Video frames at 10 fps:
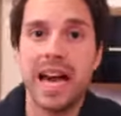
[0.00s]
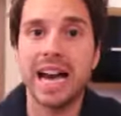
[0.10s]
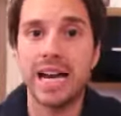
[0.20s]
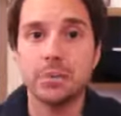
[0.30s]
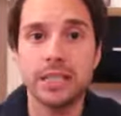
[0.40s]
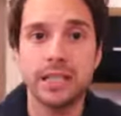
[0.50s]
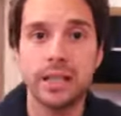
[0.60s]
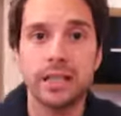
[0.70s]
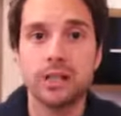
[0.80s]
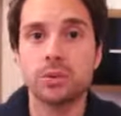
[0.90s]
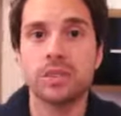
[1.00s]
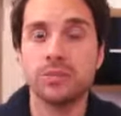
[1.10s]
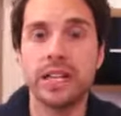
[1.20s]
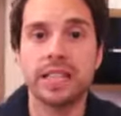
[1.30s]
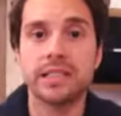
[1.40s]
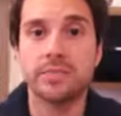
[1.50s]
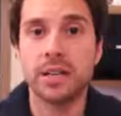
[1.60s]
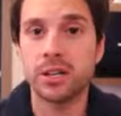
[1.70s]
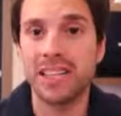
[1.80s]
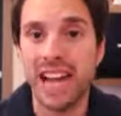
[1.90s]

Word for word: Aber die große Frage ist immer noch,